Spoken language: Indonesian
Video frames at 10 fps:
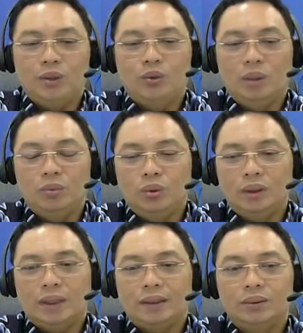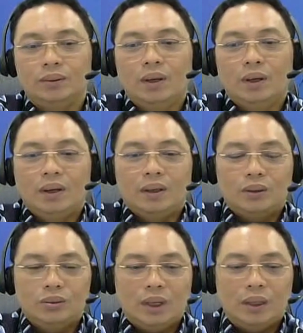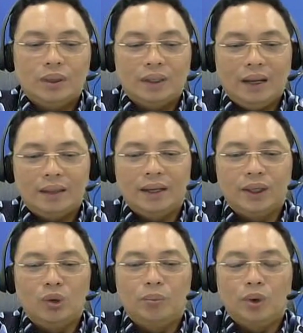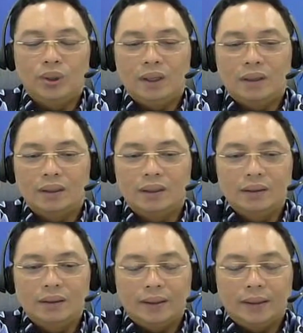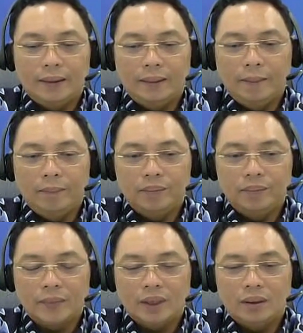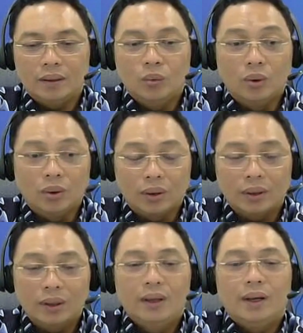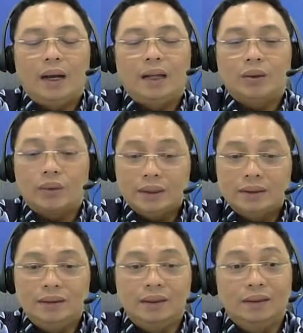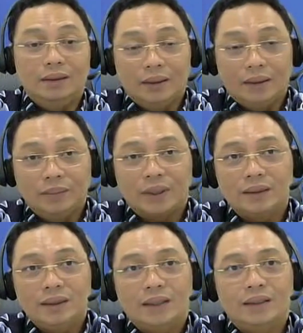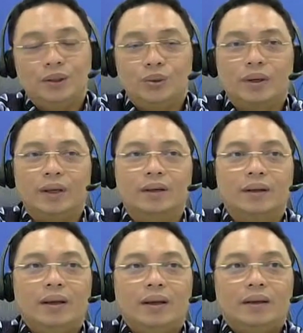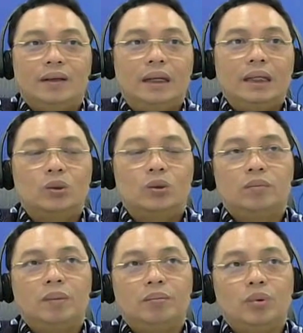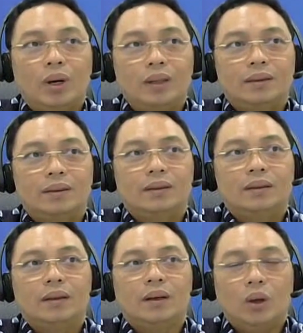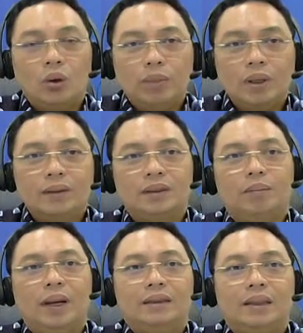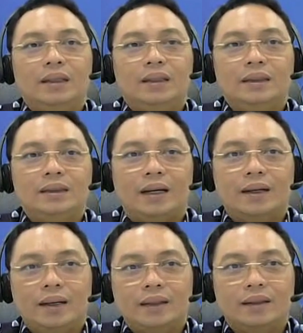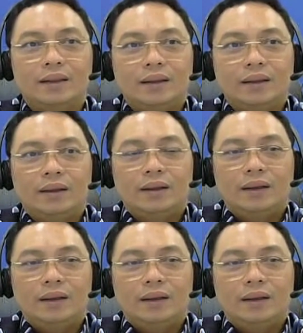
sampai 2021. Terus lalu kita ada geopolitical uh, war atau risk di uh, Rusia dan Ukraine. Dan itu membuat global supply chain ini sangat